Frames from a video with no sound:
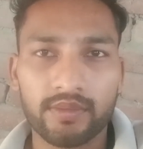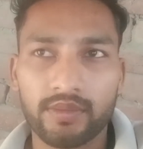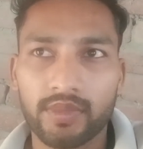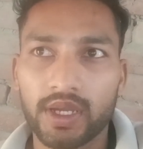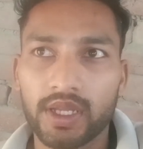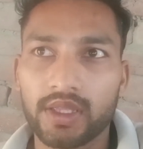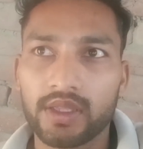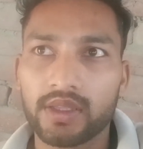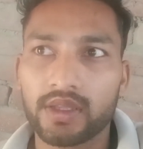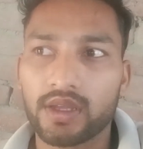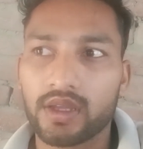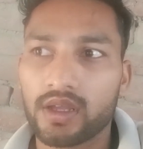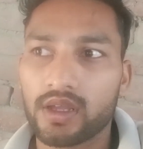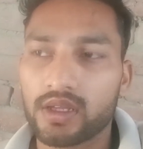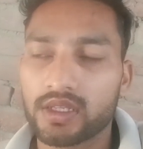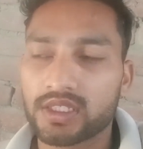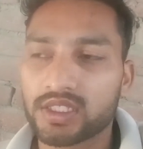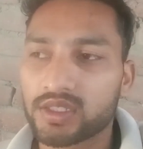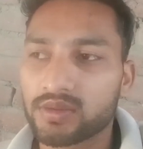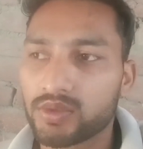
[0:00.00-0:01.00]
भाई
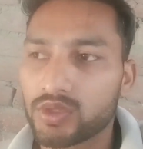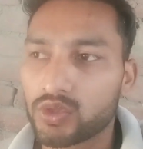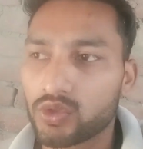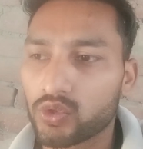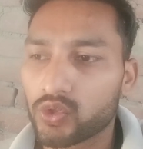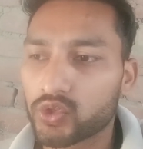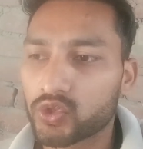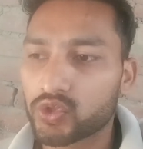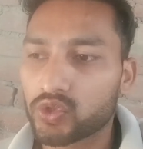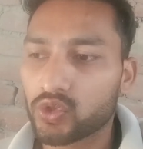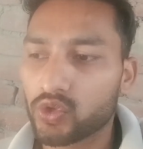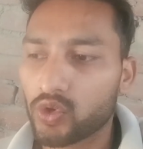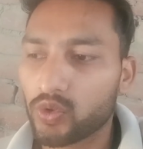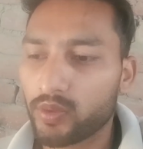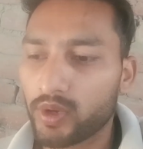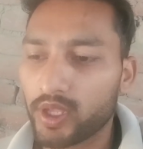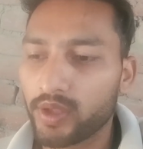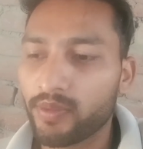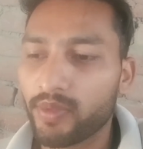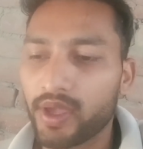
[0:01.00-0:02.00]
आज सभी दोस्तों को
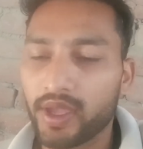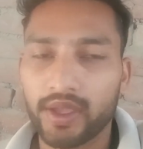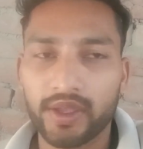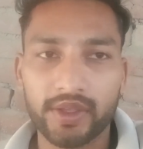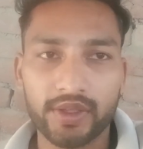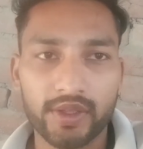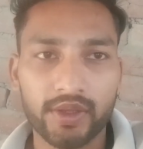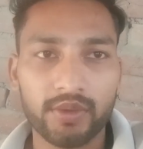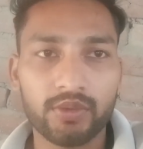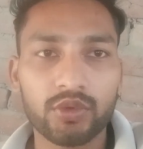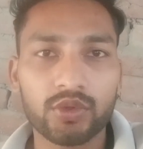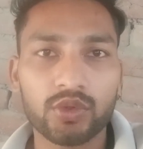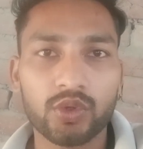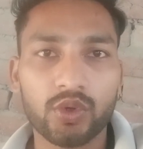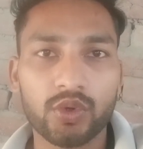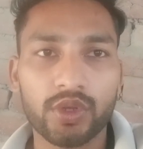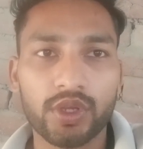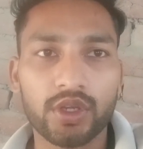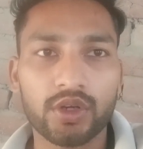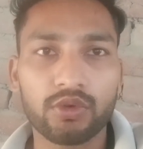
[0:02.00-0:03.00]
भाई मैं कबूतरों
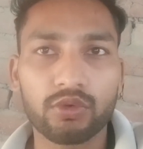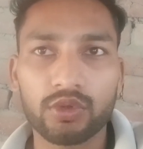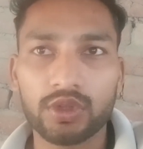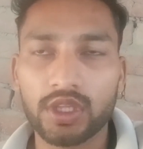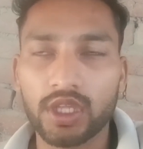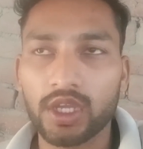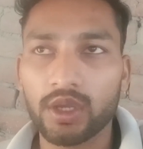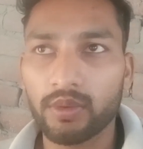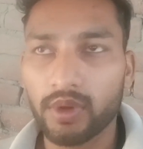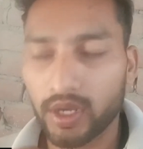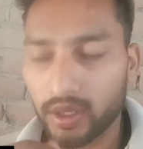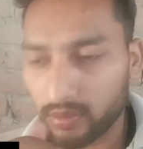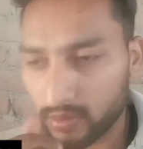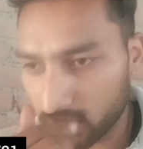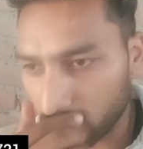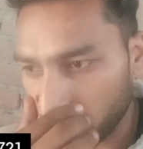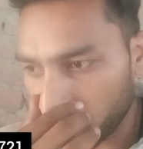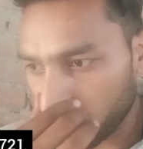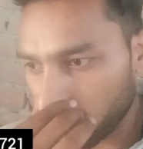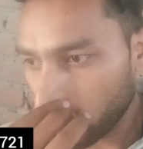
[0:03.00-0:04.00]
को एक नुक्ते के बारे में
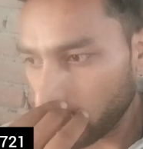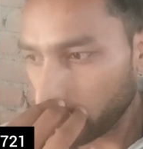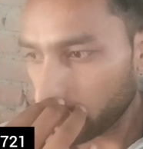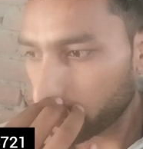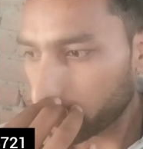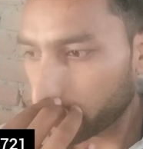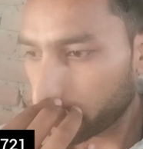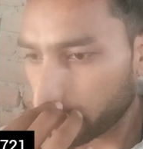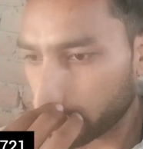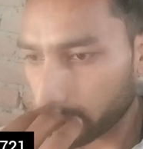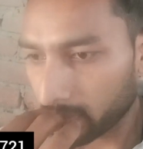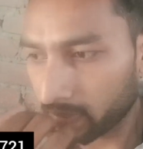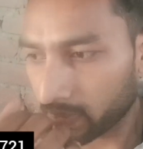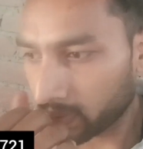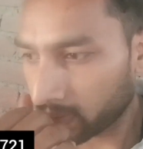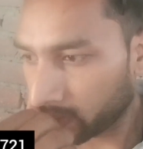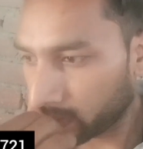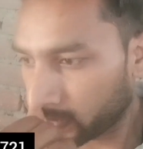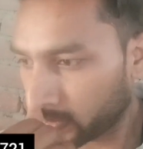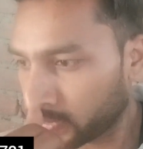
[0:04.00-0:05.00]
बताऊंगा
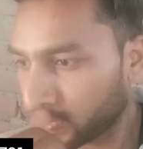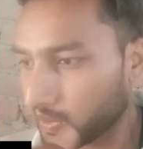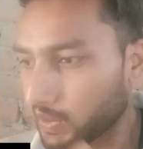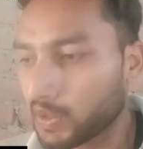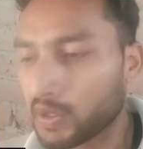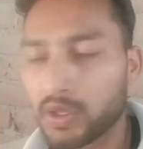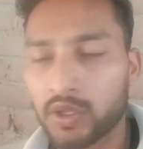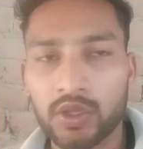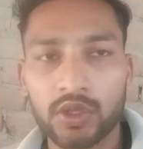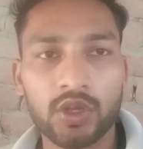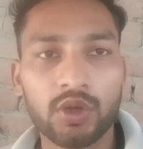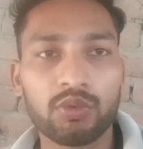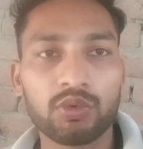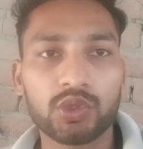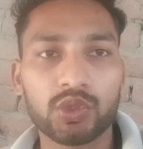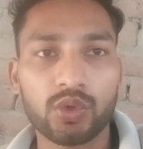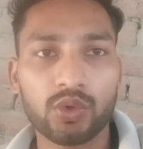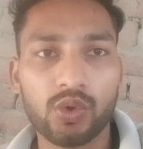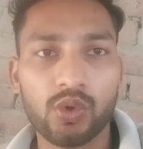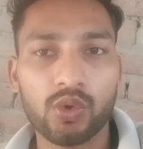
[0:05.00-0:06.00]

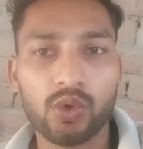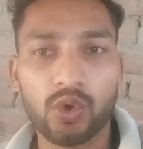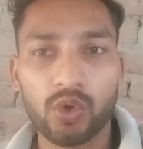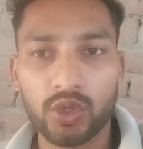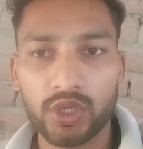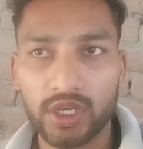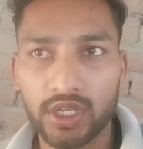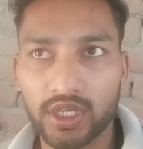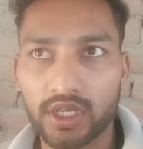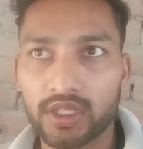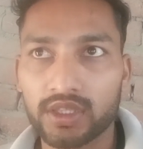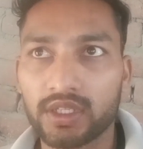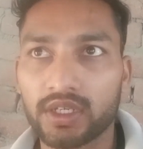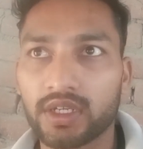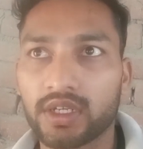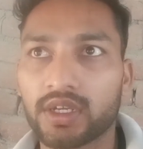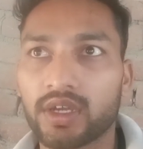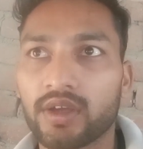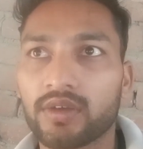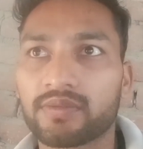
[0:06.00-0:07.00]
कबूतरों को खोलने का
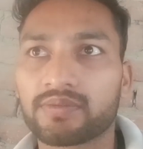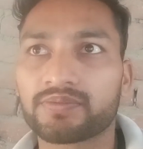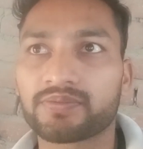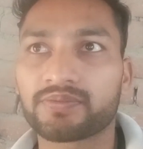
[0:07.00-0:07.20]
तरीका